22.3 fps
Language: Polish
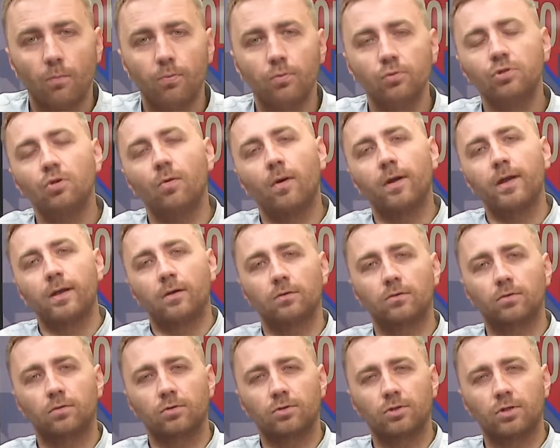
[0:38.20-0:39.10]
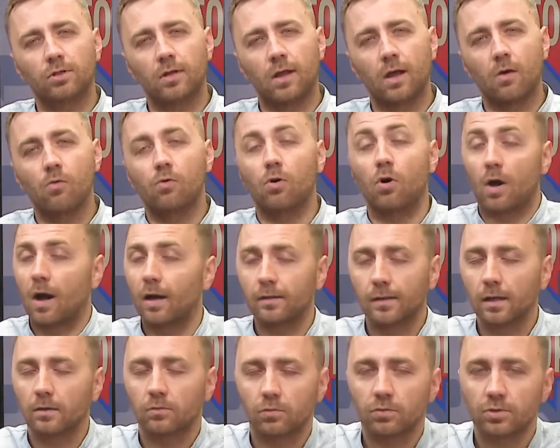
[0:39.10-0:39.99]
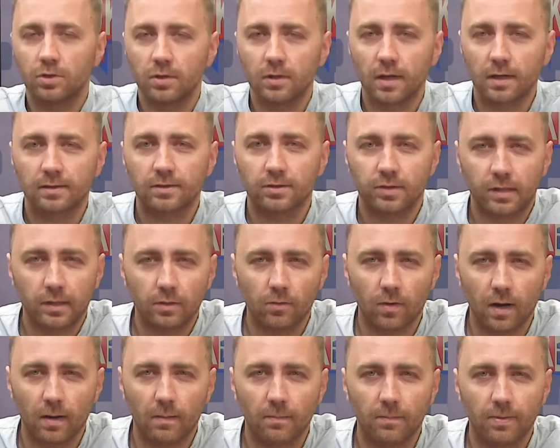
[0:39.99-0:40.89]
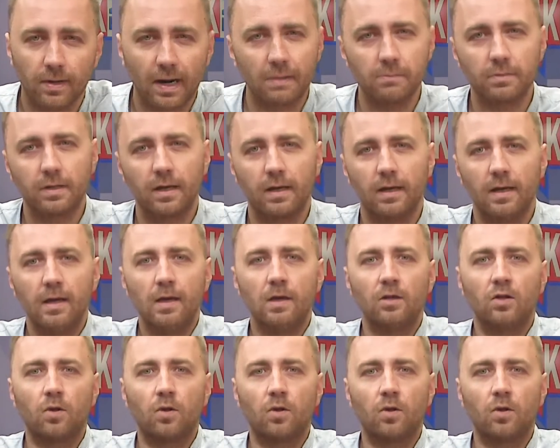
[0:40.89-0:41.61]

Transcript: obudziła jego drużyna, ukochana drużyna strzeliła bramkę,